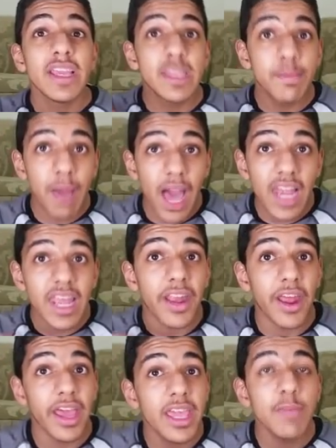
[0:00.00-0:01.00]
ديبالا
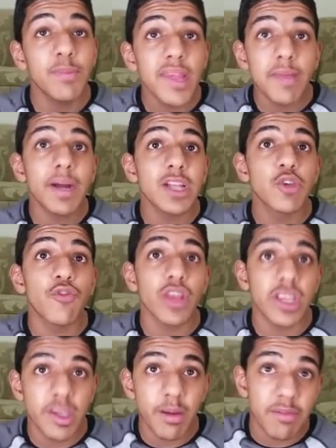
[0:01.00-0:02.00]
رهيب زي ما
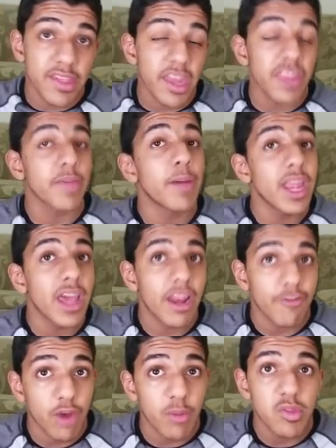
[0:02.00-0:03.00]
تشوفون يا شباب سعره
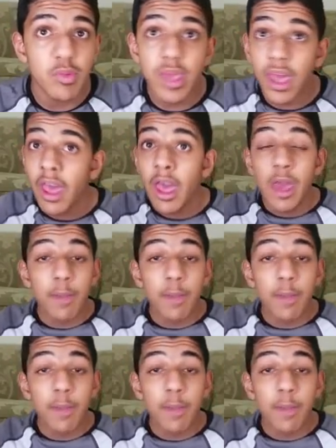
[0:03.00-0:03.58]
8500